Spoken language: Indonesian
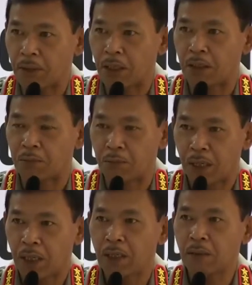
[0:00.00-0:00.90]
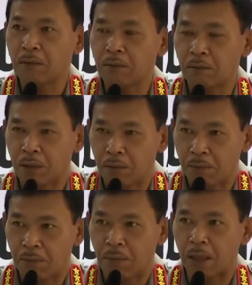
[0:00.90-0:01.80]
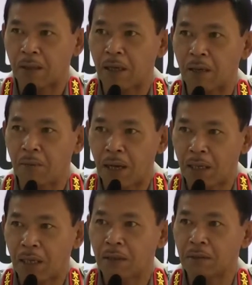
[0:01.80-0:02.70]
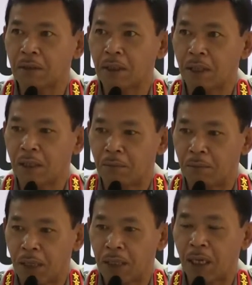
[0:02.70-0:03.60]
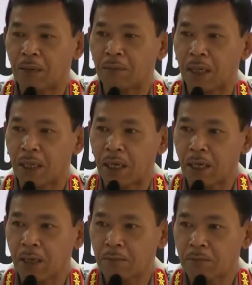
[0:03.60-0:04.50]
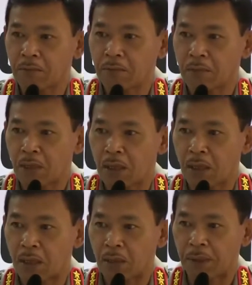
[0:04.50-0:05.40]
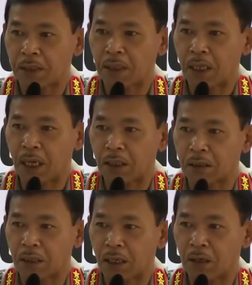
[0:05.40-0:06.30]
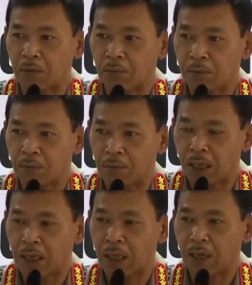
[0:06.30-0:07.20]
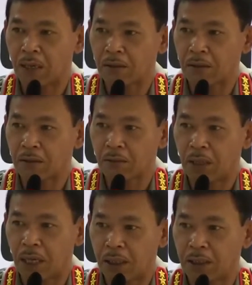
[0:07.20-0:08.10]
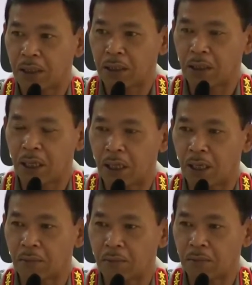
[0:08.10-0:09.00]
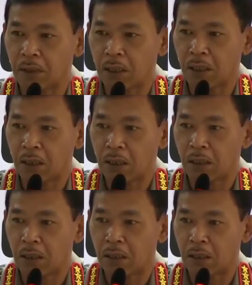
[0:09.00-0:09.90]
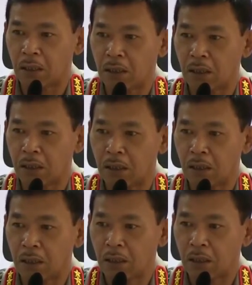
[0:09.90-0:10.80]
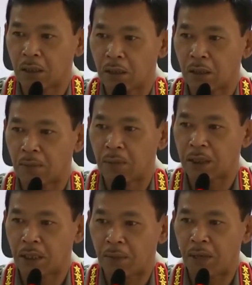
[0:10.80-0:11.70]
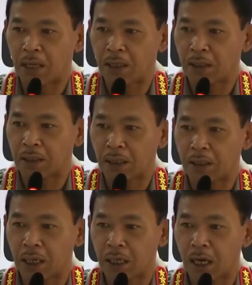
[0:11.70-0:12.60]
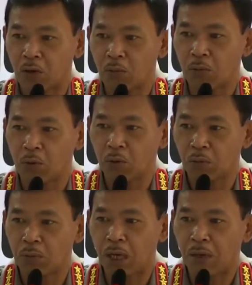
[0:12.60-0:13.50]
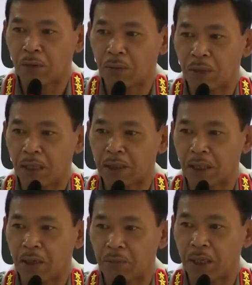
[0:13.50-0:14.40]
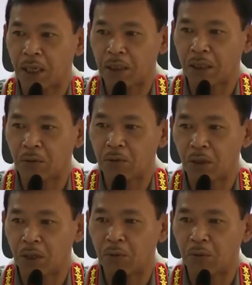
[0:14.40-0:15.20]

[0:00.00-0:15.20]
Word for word: jadi spring bahkan berikan mereka kepastian kalau mereka berhasil di dalam uh, kebersamaan di sejahtera Kudus untuk mengawal pelaksanaan Pileg tahun